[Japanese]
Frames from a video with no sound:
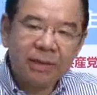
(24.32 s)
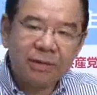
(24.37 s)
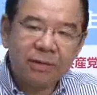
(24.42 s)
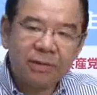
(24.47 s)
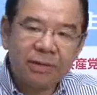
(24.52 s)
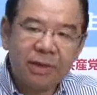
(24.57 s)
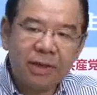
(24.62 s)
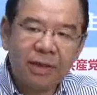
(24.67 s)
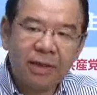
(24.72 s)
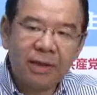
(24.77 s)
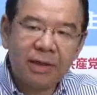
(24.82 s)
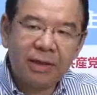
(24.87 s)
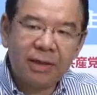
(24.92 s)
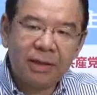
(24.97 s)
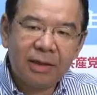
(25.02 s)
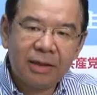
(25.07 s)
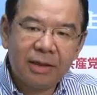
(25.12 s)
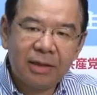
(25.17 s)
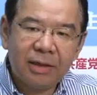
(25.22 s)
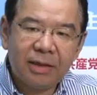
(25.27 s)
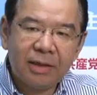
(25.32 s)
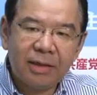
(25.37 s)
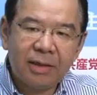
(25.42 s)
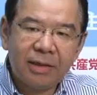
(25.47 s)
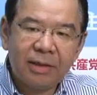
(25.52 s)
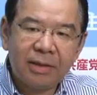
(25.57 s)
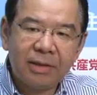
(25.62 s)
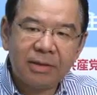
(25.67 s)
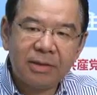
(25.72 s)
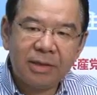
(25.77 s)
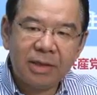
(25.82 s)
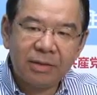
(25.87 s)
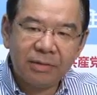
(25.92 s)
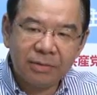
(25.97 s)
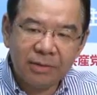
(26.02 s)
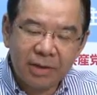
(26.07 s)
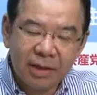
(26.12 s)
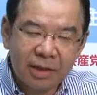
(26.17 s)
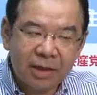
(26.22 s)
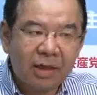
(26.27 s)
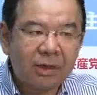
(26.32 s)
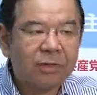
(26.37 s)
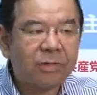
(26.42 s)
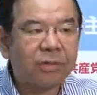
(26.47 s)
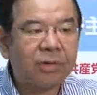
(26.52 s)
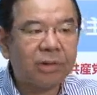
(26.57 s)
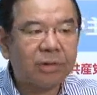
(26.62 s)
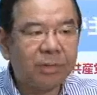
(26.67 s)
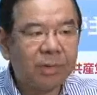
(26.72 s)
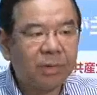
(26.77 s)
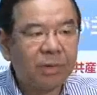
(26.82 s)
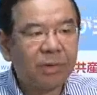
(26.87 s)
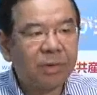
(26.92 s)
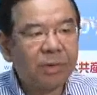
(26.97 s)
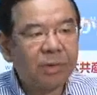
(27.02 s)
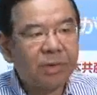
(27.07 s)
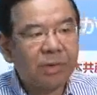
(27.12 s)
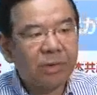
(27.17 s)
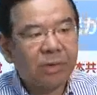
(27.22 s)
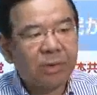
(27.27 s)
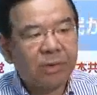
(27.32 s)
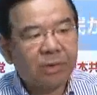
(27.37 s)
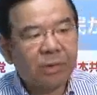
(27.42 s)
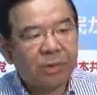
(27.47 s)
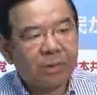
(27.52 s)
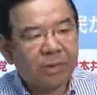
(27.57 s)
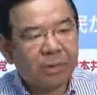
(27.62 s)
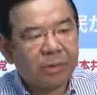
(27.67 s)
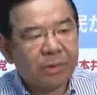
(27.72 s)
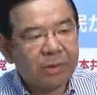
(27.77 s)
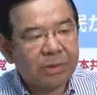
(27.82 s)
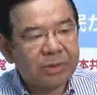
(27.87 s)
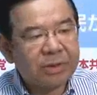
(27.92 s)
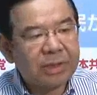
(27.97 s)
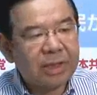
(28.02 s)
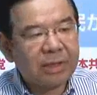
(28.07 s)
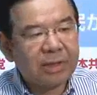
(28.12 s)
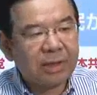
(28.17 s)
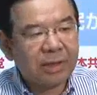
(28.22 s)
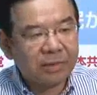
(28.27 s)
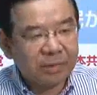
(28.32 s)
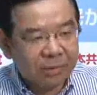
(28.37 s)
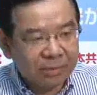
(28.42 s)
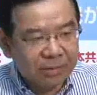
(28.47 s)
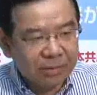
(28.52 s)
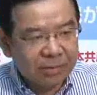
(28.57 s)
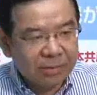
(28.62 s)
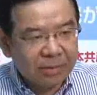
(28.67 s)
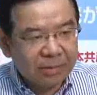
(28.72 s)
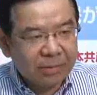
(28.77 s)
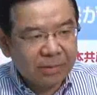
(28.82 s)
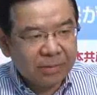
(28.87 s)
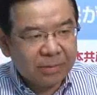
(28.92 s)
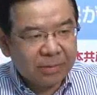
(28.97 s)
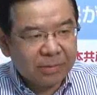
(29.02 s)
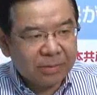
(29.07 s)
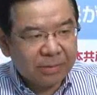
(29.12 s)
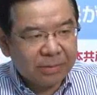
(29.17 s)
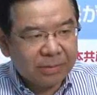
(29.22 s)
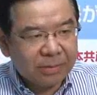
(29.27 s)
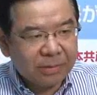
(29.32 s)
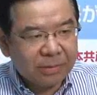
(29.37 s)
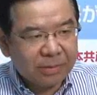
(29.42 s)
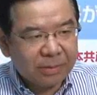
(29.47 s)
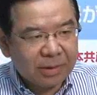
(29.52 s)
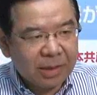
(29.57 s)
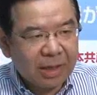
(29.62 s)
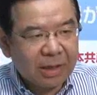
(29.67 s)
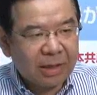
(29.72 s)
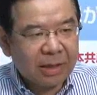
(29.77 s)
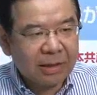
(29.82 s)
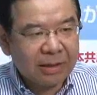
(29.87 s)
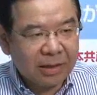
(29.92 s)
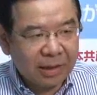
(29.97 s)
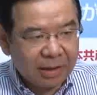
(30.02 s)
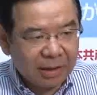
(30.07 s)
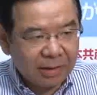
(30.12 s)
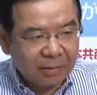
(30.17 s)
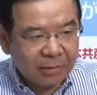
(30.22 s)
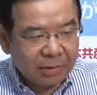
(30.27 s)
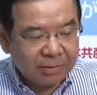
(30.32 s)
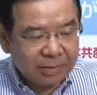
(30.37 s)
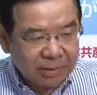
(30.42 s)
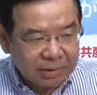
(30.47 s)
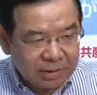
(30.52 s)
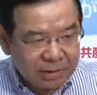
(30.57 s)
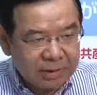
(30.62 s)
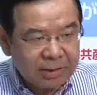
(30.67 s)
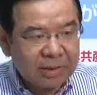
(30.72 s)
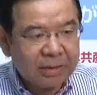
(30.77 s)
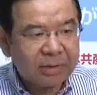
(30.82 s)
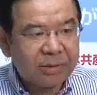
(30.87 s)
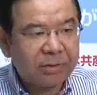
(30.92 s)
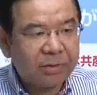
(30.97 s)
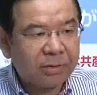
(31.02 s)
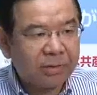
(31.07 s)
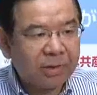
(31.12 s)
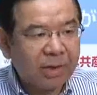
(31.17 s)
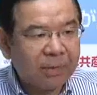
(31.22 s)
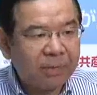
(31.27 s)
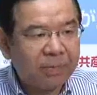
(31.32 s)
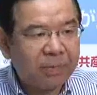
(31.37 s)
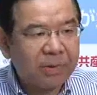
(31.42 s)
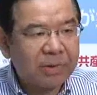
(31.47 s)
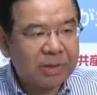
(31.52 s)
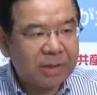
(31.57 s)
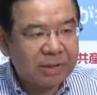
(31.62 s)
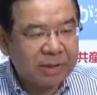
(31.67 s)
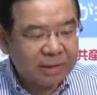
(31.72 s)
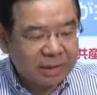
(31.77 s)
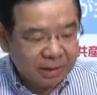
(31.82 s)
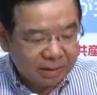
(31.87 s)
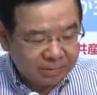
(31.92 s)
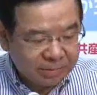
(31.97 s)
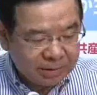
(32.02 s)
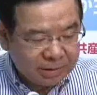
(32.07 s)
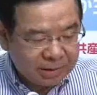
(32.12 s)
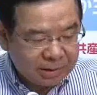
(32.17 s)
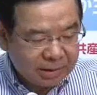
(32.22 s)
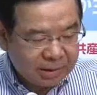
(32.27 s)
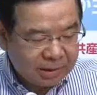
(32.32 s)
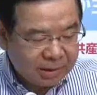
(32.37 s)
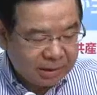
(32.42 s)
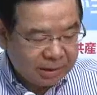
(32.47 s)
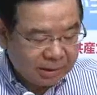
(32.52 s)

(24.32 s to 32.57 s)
そして政府や各党にもこれ伝えたいと考えております。その発表させていただきます。